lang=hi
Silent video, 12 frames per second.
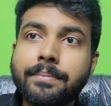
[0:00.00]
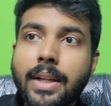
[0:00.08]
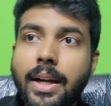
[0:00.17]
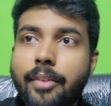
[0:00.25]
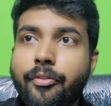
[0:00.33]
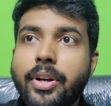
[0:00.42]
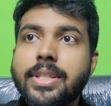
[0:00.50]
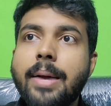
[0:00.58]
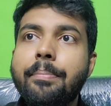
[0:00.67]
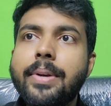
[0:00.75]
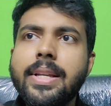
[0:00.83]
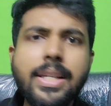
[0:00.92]
फॉर
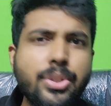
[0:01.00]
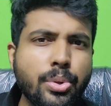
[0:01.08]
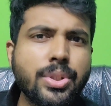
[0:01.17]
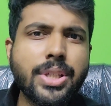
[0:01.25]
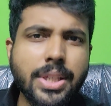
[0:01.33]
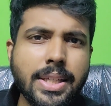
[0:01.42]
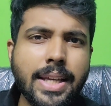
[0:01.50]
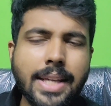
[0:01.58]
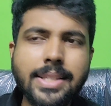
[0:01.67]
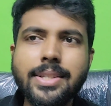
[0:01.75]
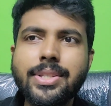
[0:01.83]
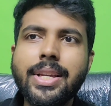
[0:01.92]
एग्जाम्पल ये जो जी
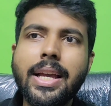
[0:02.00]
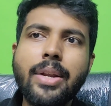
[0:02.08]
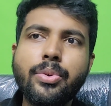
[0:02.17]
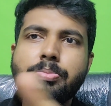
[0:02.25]
एस सी सी एल है